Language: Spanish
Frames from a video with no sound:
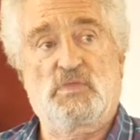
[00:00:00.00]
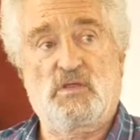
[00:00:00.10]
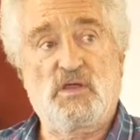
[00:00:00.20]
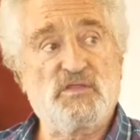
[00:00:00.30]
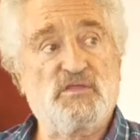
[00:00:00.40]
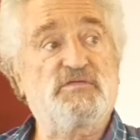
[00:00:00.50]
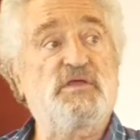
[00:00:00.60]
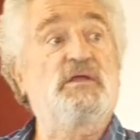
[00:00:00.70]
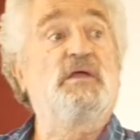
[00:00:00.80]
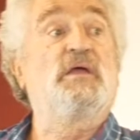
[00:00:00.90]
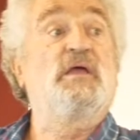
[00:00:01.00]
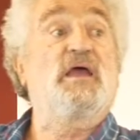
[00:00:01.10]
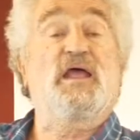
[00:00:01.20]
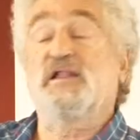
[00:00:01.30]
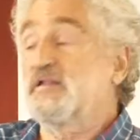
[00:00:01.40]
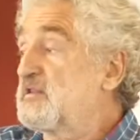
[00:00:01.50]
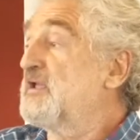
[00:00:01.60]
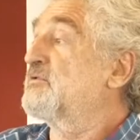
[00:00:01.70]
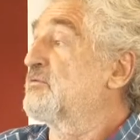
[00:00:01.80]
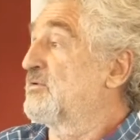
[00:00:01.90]
Es decir, el
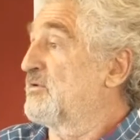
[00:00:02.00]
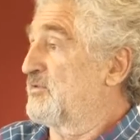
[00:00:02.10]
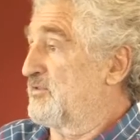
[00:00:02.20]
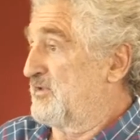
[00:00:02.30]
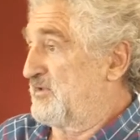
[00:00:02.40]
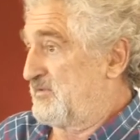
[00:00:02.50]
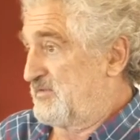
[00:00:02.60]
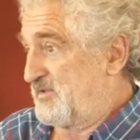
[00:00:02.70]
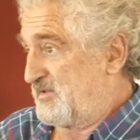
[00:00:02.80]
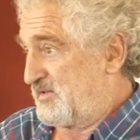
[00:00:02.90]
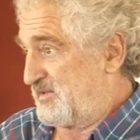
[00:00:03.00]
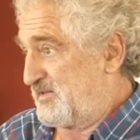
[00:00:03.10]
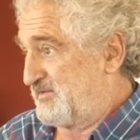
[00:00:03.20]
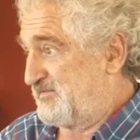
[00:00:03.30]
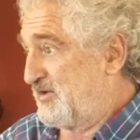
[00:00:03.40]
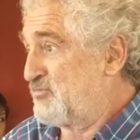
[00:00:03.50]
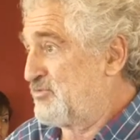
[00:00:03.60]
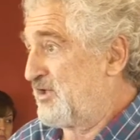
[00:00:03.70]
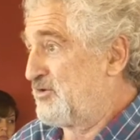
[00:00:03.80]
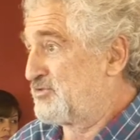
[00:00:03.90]
título de, del
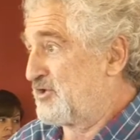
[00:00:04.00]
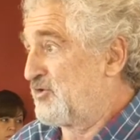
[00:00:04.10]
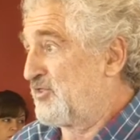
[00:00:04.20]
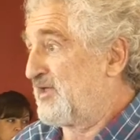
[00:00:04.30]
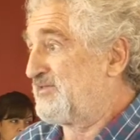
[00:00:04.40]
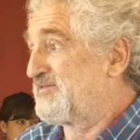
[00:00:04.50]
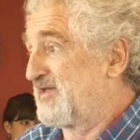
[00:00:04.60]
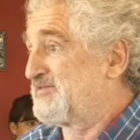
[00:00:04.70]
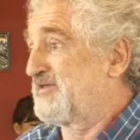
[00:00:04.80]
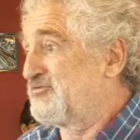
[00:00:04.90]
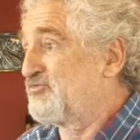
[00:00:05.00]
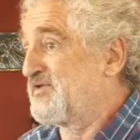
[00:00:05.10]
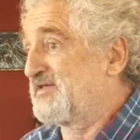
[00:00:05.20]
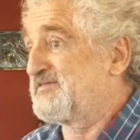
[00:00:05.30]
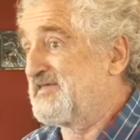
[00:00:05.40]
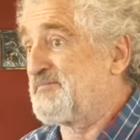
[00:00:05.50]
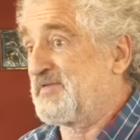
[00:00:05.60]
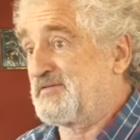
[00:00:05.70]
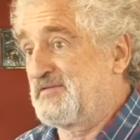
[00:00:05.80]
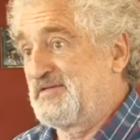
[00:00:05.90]
secundario te lo da si haces un
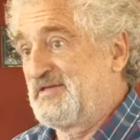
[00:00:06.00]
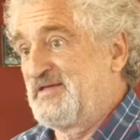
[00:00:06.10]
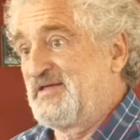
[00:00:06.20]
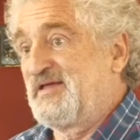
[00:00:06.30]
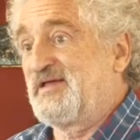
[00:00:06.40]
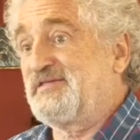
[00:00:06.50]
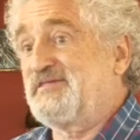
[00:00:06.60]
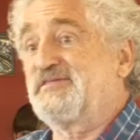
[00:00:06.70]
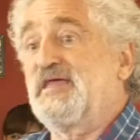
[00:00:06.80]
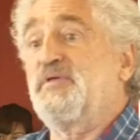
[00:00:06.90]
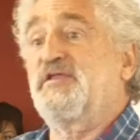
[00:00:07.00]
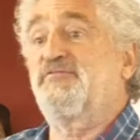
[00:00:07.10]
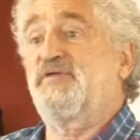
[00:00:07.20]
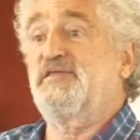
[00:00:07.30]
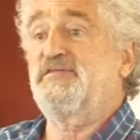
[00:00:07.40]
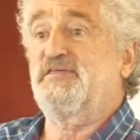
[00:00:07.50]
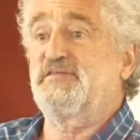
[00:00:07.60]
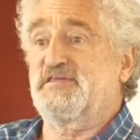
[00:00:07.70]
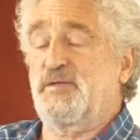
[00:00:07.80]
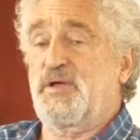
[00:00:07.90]
examen. Ese examen en Francia
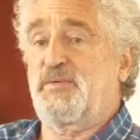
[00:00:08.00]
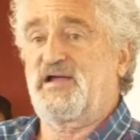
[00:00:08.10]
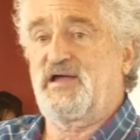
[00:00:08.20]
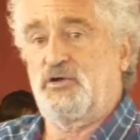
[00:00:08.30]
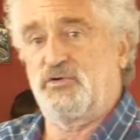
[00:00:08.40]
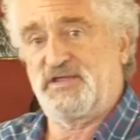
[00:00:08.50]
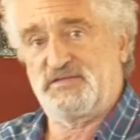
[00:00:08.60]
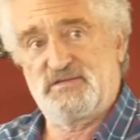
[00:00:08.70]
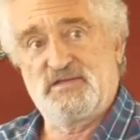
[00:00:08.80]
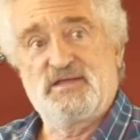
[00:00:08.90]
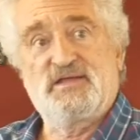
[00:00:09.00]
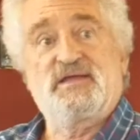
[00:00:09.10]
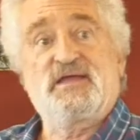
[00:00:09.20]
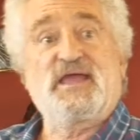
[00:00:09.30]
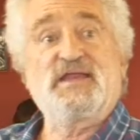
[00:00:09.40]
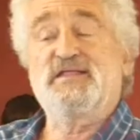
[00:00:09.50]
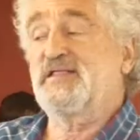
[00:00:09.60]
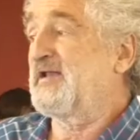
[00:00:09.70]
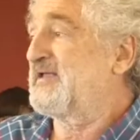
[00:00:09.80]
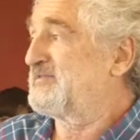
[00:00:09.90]
se llama baccalaureat, en
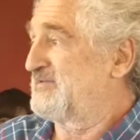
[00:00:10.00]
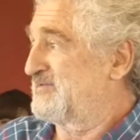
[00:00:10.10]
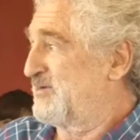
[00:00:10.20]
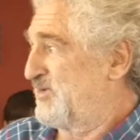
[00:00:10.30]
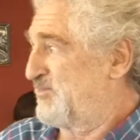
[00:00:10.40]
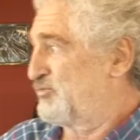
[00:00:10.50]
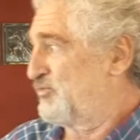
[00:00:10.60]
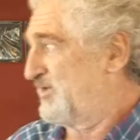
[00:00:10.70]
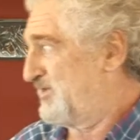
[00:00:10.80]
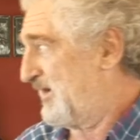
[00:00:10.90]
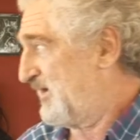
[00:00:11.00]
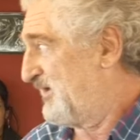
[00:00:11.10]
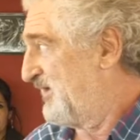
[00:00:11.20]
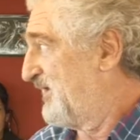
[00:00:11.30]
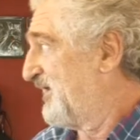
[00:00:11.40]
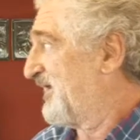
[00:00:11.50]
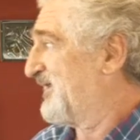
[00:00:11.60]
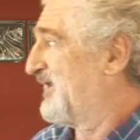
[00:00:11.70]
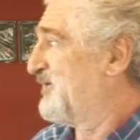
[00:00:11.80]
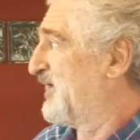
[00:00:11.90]
Italia se llama maturità,
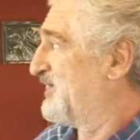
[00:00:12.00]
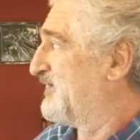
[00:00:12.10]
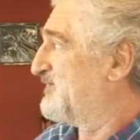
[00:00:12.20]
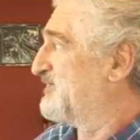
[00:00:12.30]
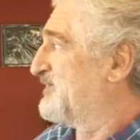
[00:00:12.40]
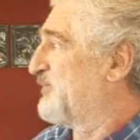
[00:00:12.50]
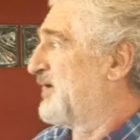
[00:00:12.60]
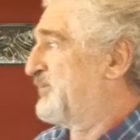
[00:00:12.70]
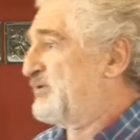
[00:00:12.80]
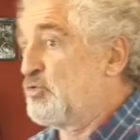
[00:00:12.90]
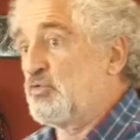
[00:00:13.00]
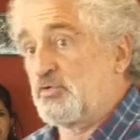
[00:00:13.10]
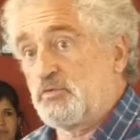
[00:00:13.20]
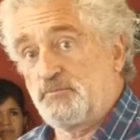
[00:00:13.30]
en Alemania se llama abitur.